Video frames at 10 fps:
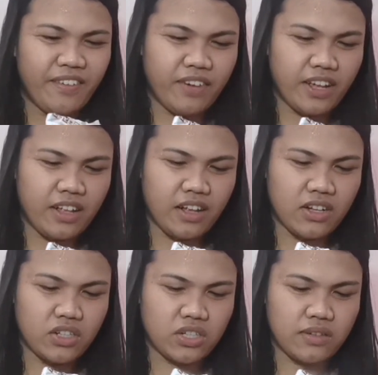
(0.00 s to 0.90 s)
Oh my
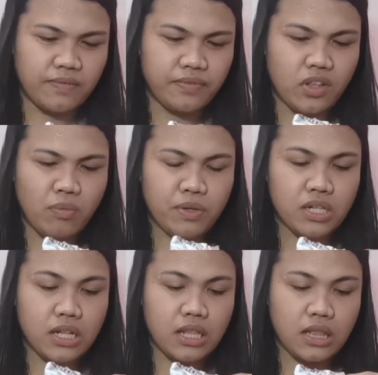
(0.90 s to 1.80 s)
gosh. Hindi ko pa
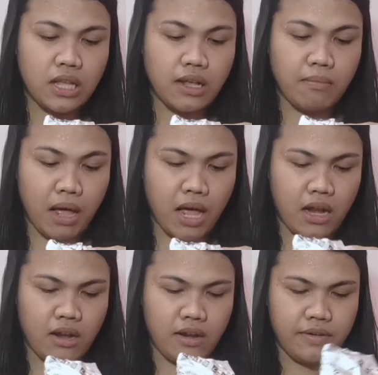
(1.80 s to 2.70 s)
siya
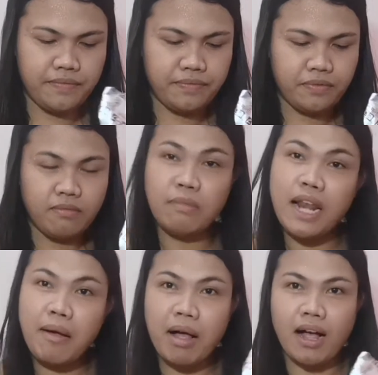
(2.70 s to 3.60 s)
natitikman.
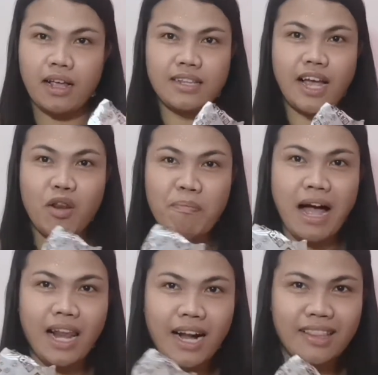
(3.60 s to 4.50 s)
Malamang kasi ngayon pa
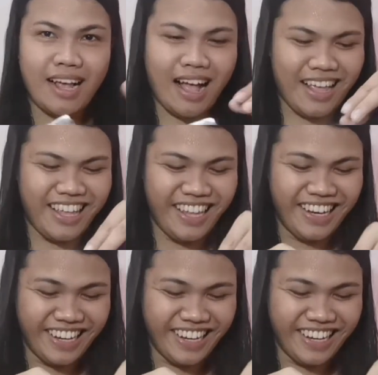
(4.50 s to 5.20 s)
nga lang natin kakain.